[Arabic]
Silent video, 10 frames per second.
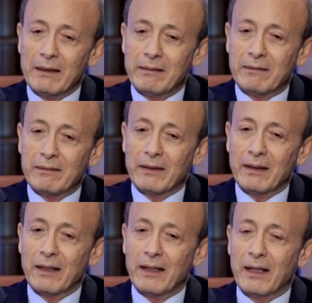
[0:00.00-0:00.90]
قد
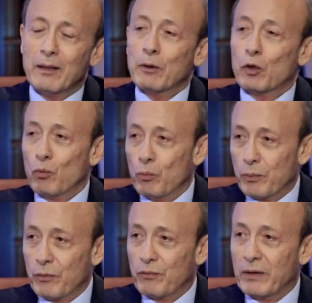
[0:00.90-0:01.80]
المطلوب
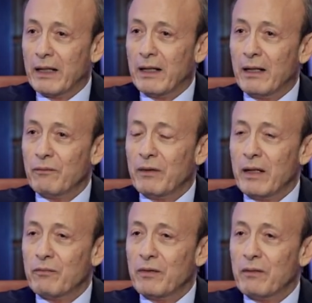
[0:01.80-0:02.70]

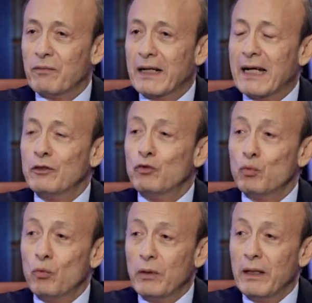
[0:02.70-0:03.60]
فكان
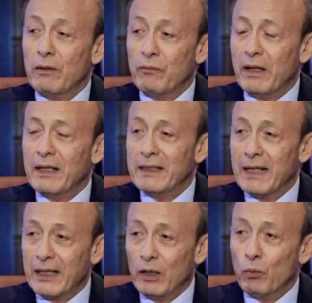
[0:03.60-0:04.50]
السوق فعلا
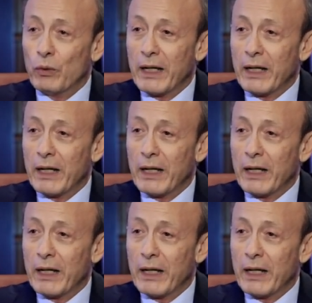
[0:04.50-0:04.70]
ناجح